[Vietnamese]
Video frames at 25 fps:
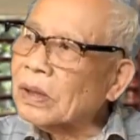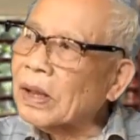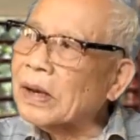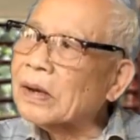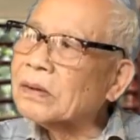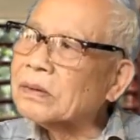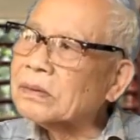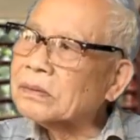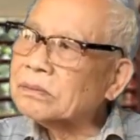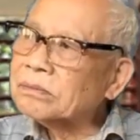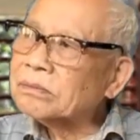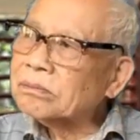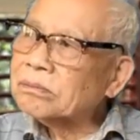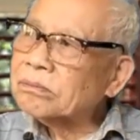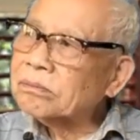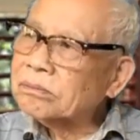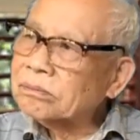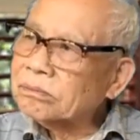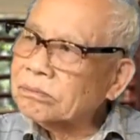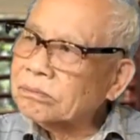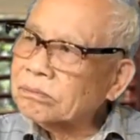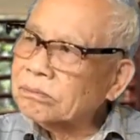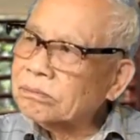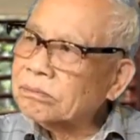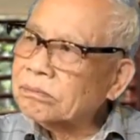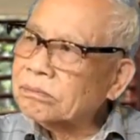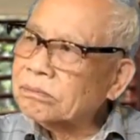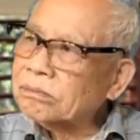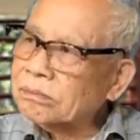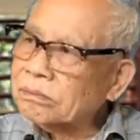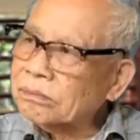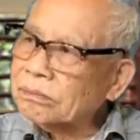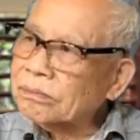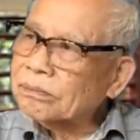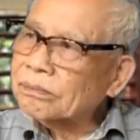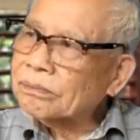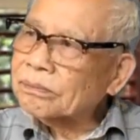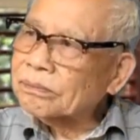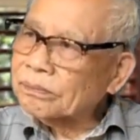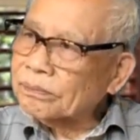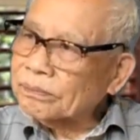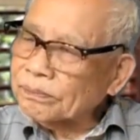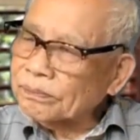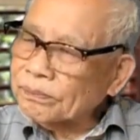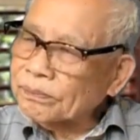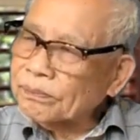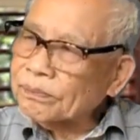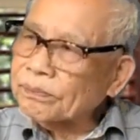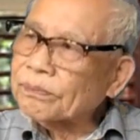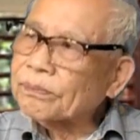thế lực, từ những cái thế lực phản
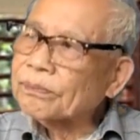động.